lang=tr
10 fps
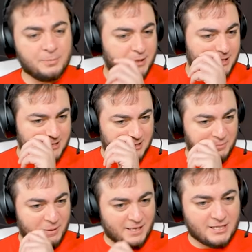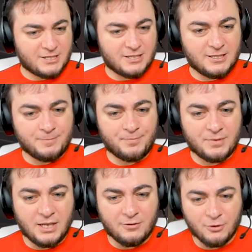bilgisayarını bir araştıralım.
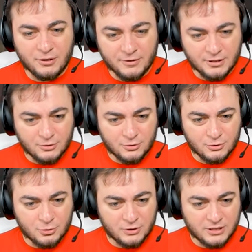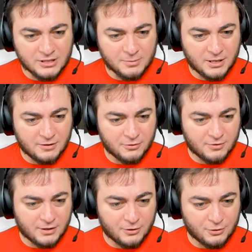Telefon havada duruyor. Çok ilginç bir telefonu
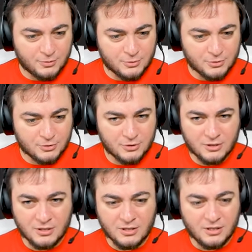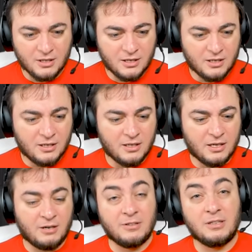var görüyor musunuz? This all confirms
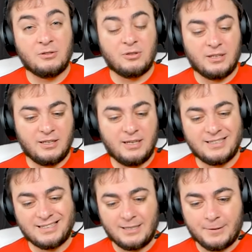that Arthur Edwards